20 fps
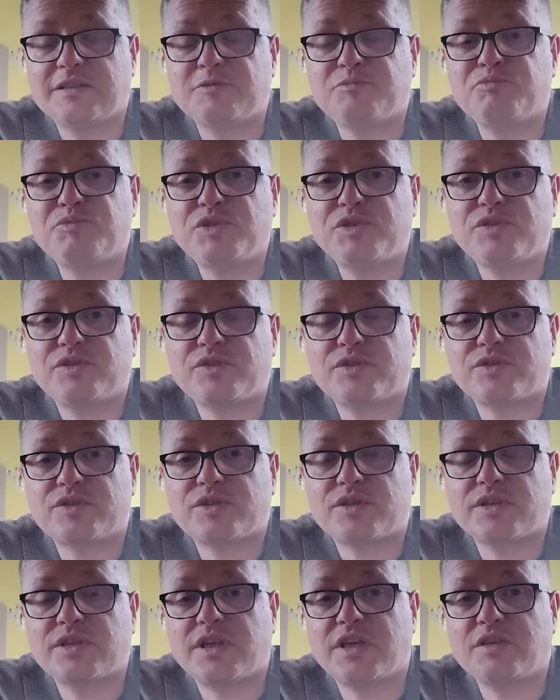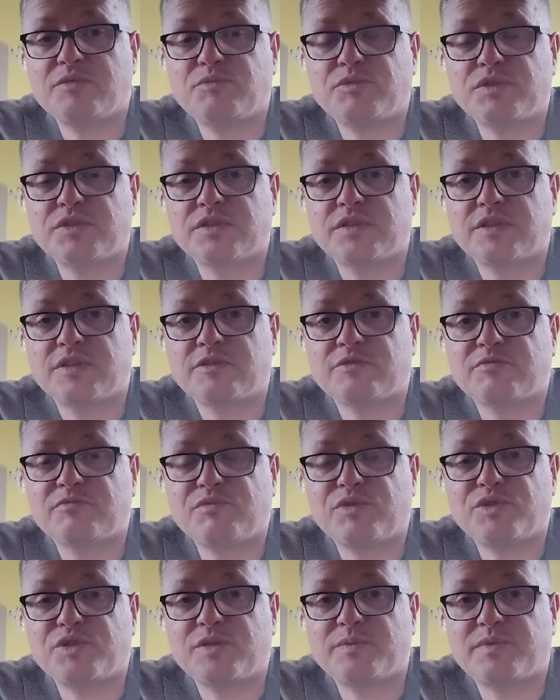My dostrzegajmy
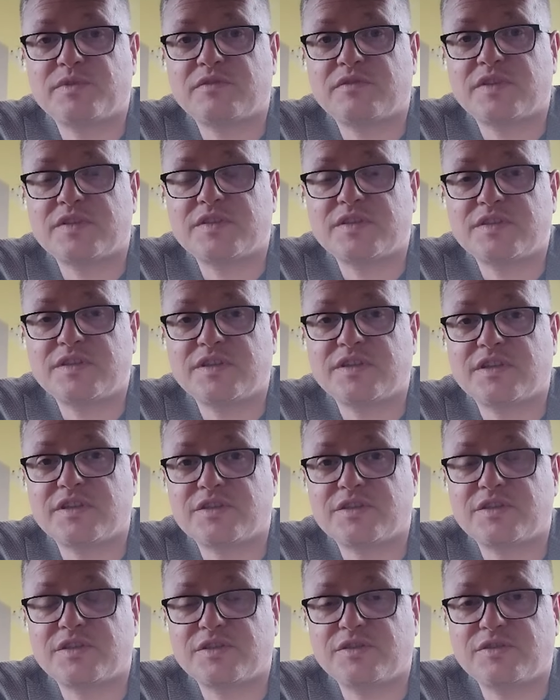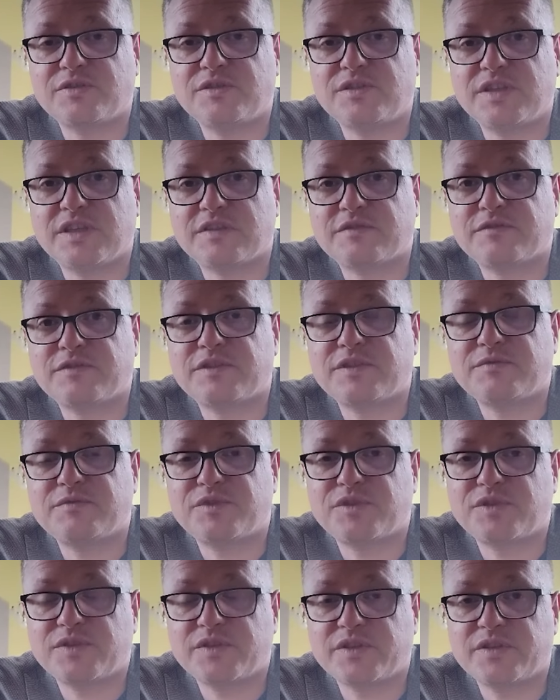Boże prowadzenie każdego dnia w tym
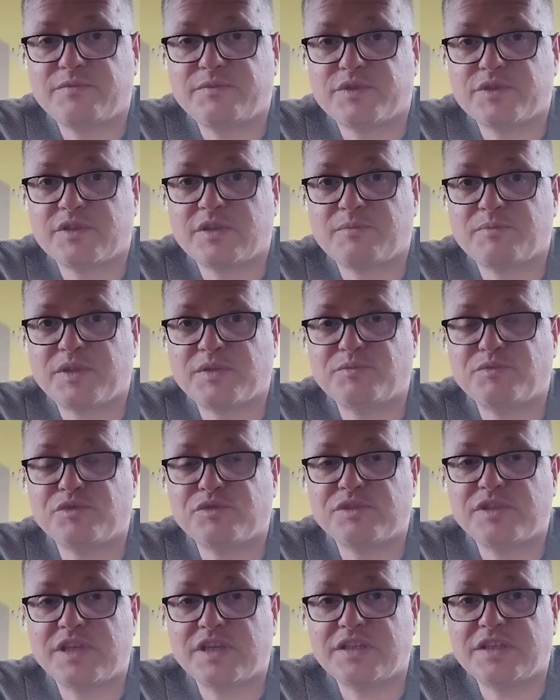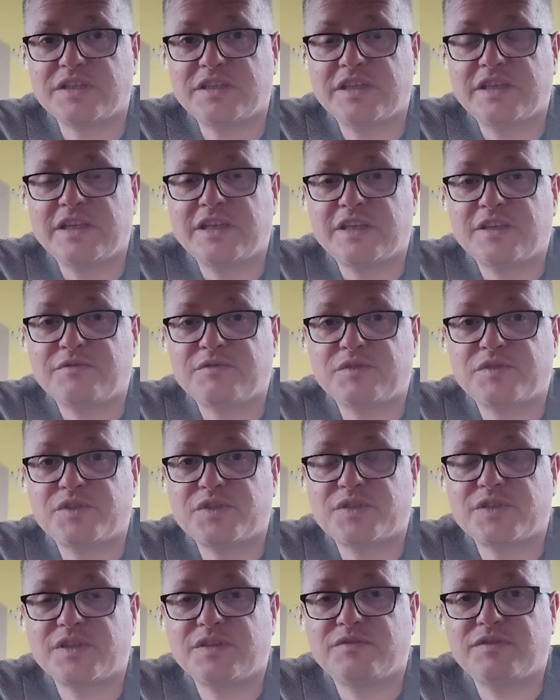wszystkim, co nam Pan Bóg daje, we
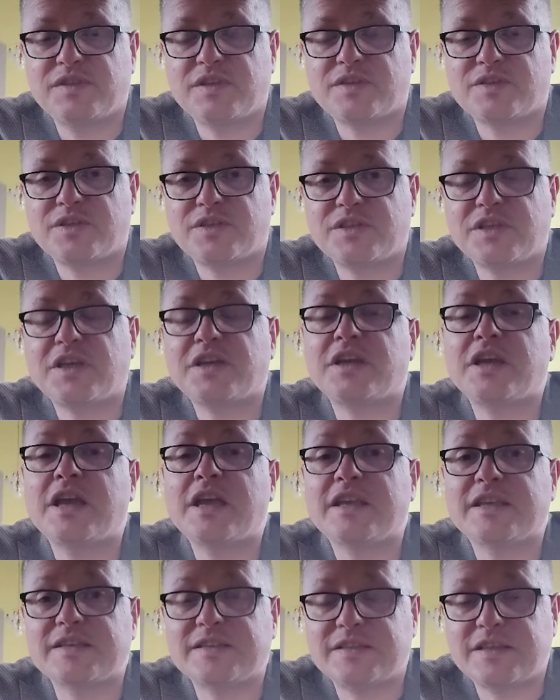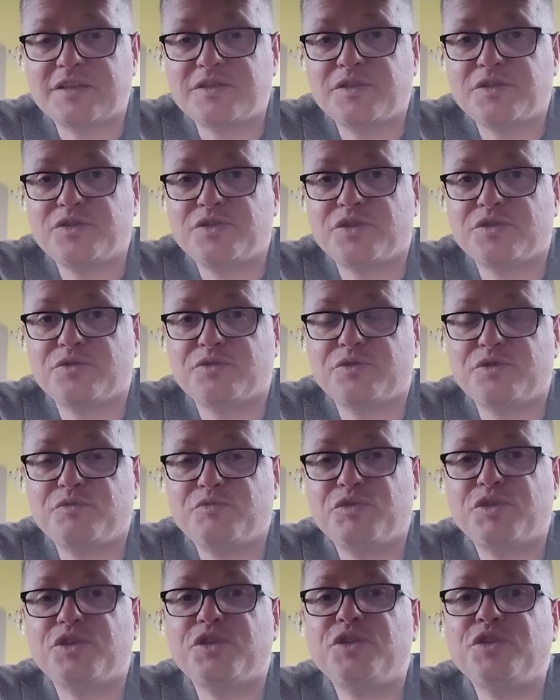wszystkich wydarzeniach. Za nie
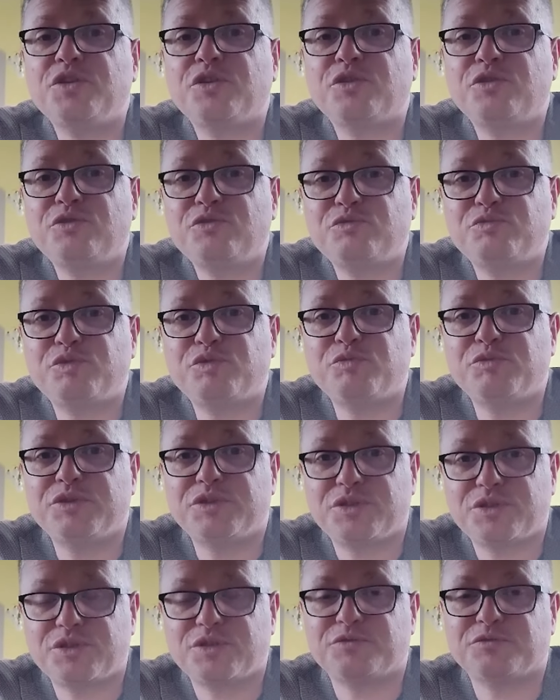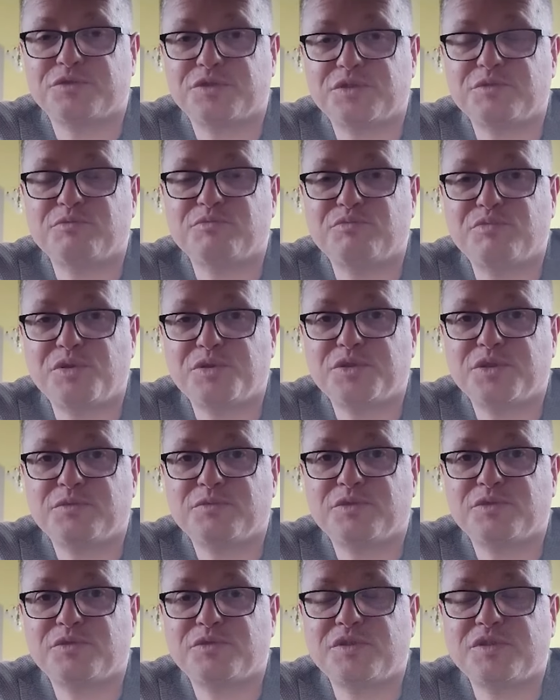dziękujmy i chlubmy się tym
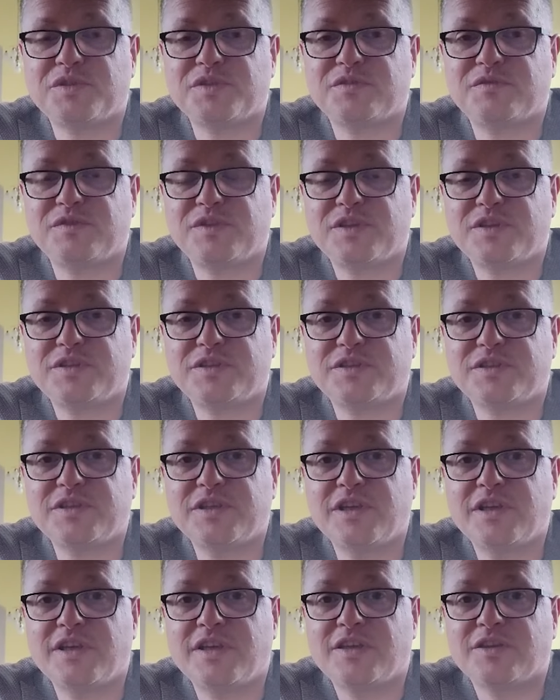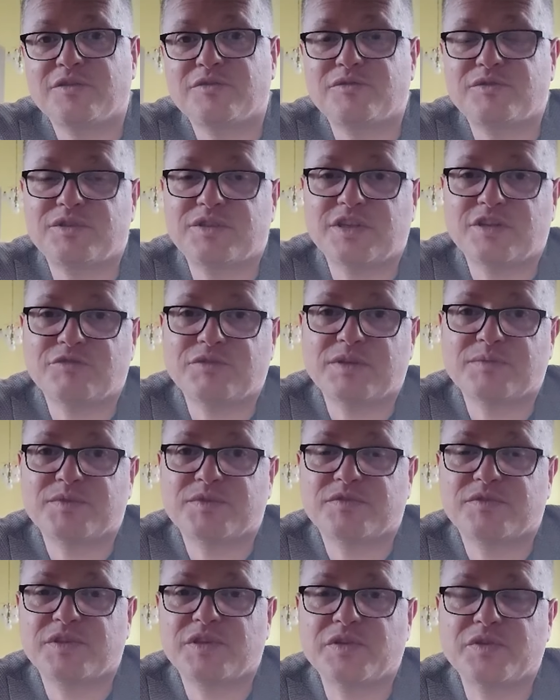Bogiem, który jest wielki, który dał nam
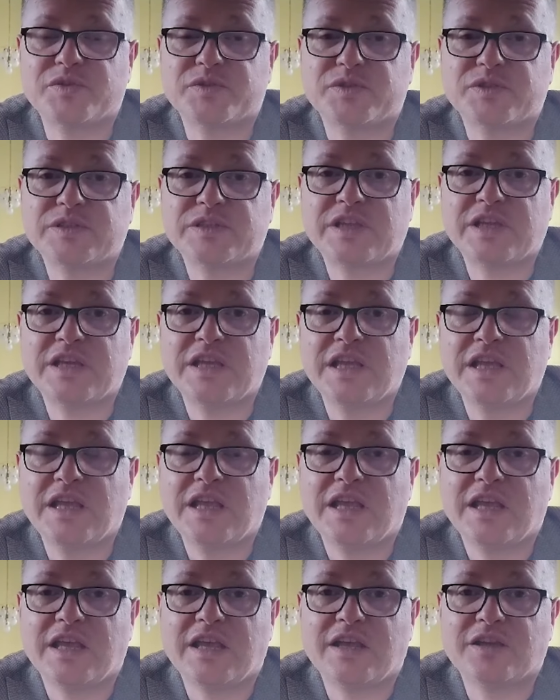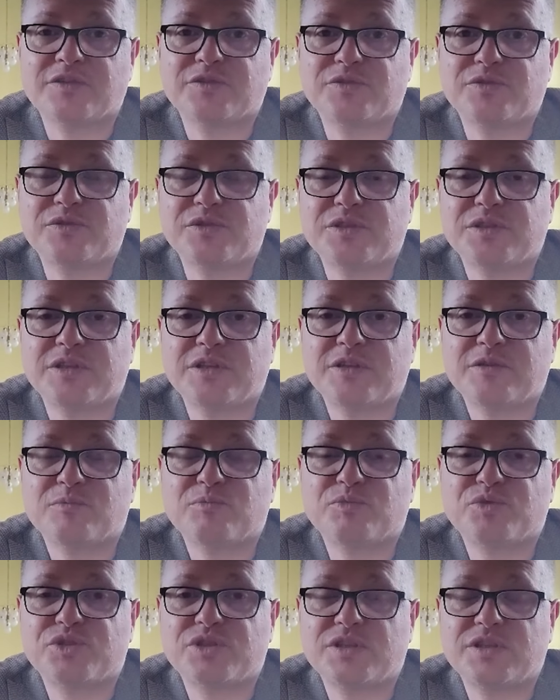swojego Syna, a który
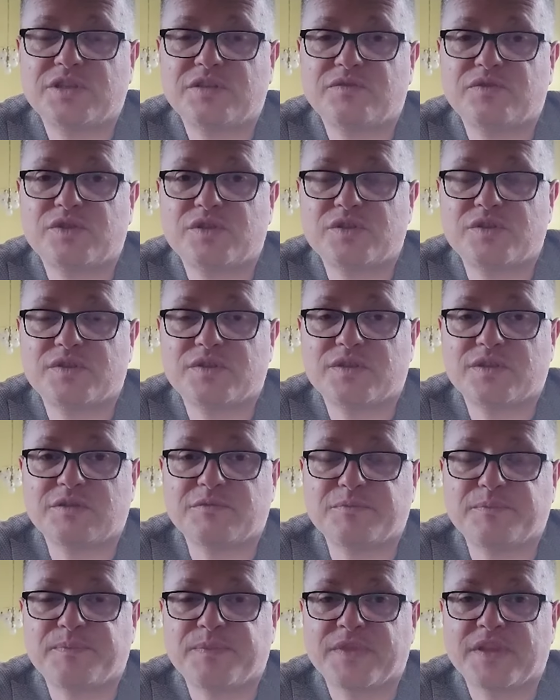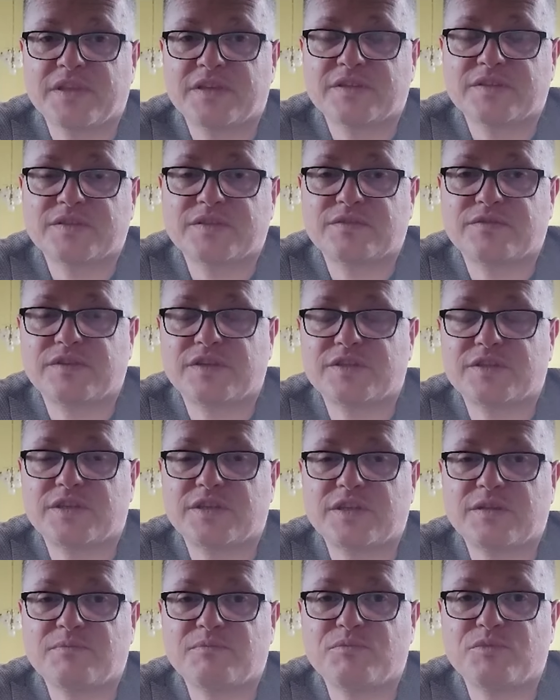przede wszystkim
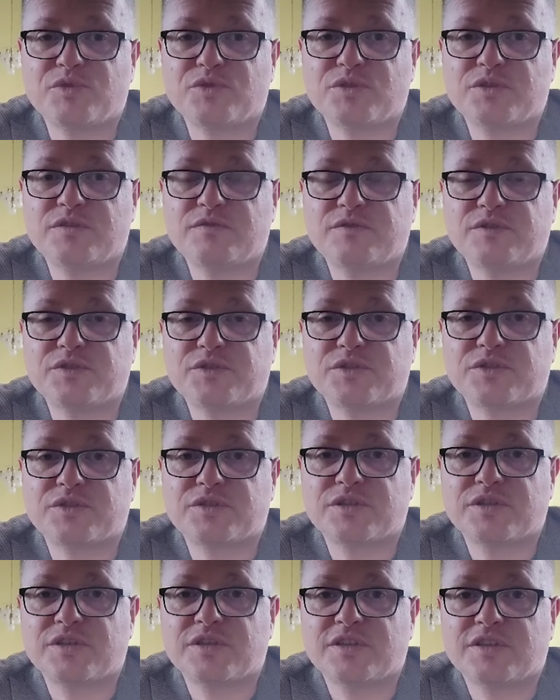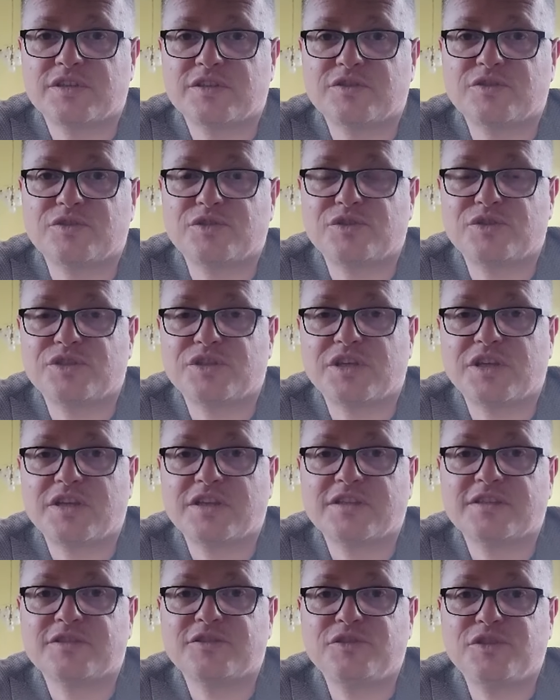stwarza nam możliwość życia
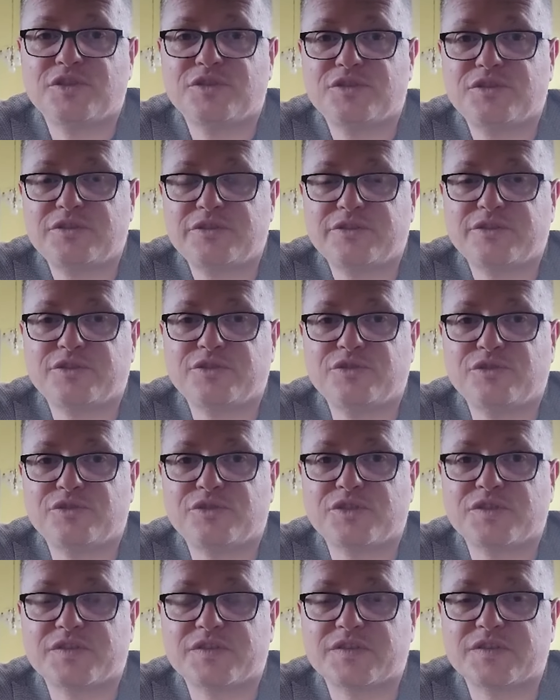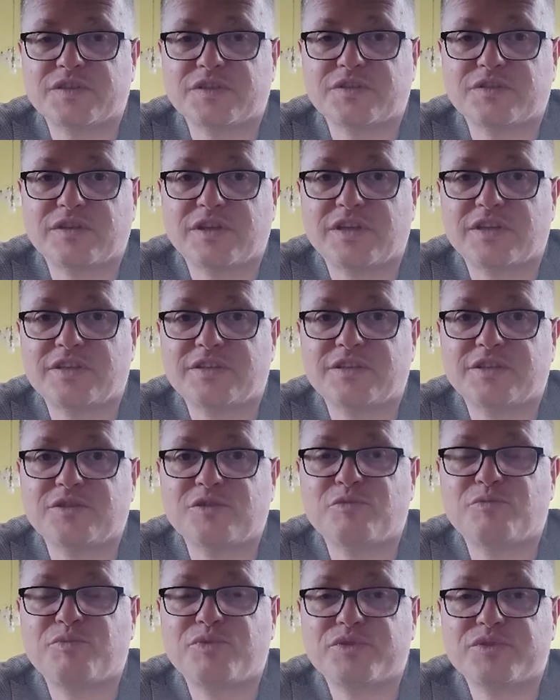nie tylko doczesnego, ale
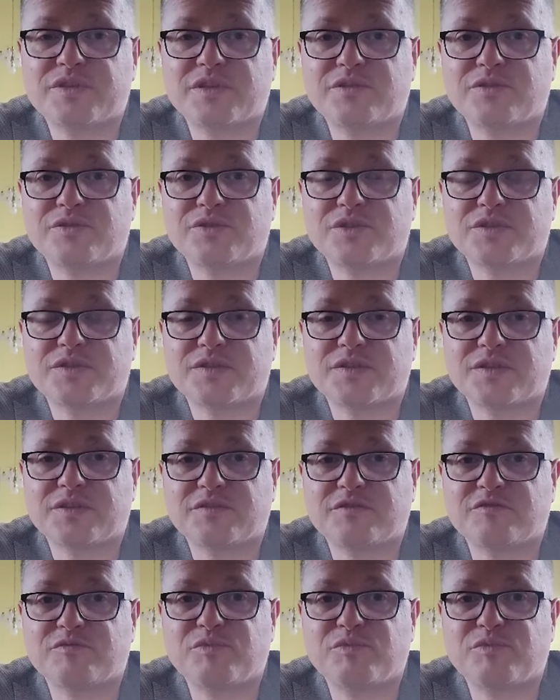tego pozadoczesnego.